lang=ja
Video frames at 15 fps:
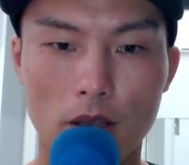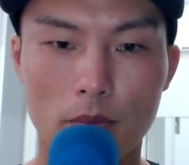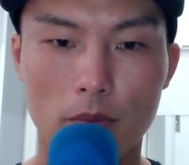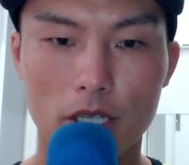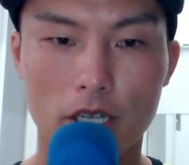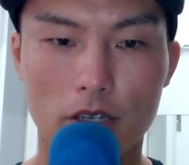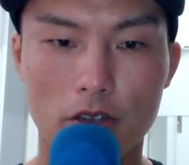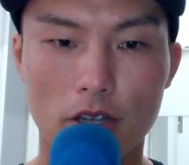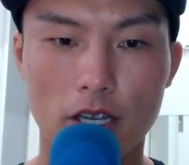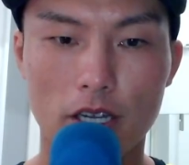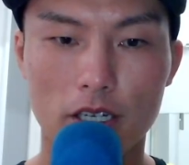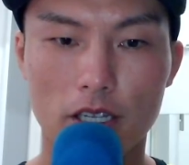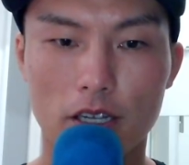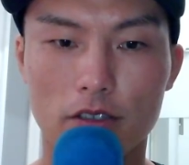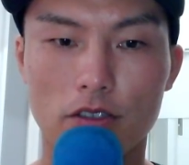まあ、ひゃくえん
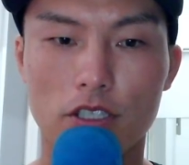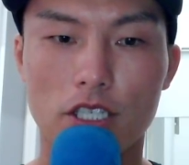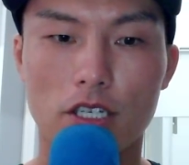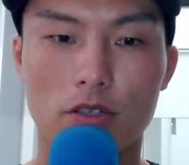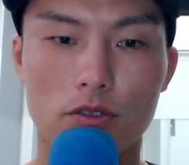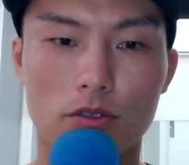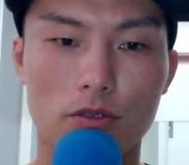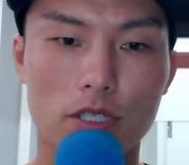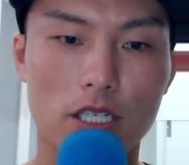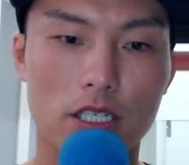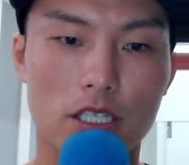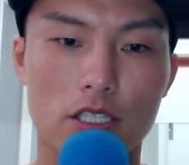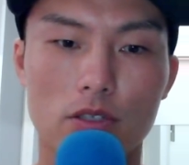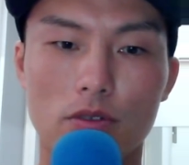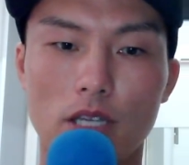からひゃくいちえんのゾーンに
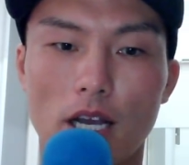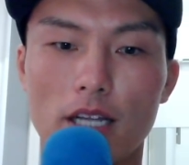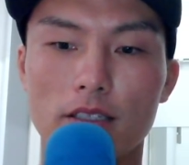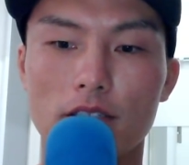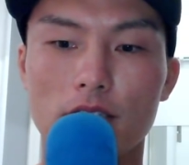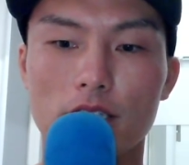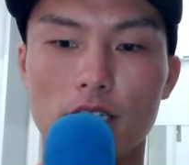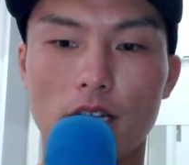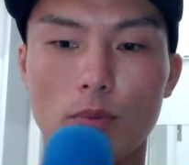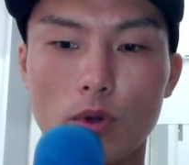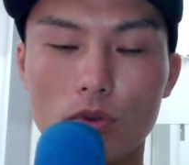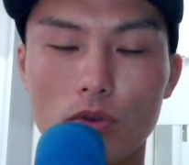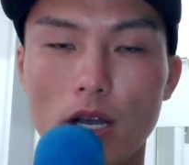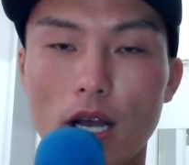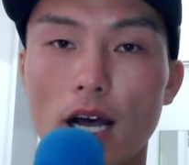非常に厚い
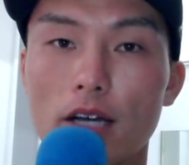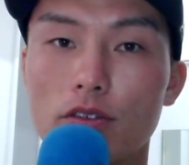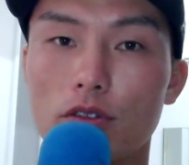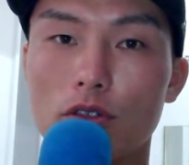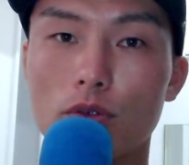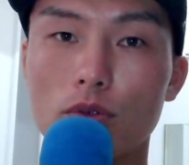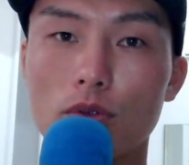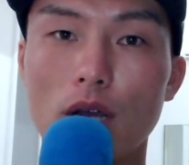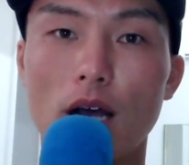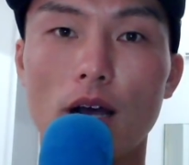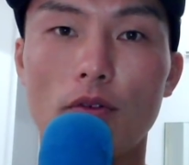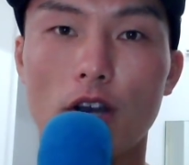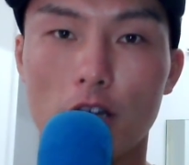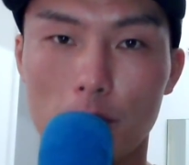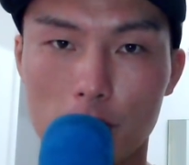サポートがあるということが
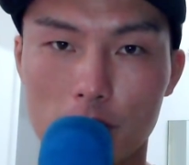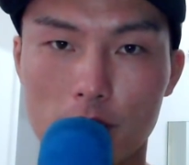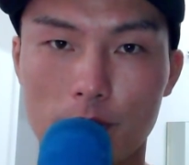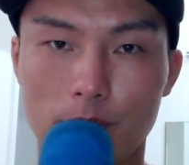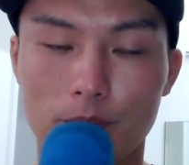分かります。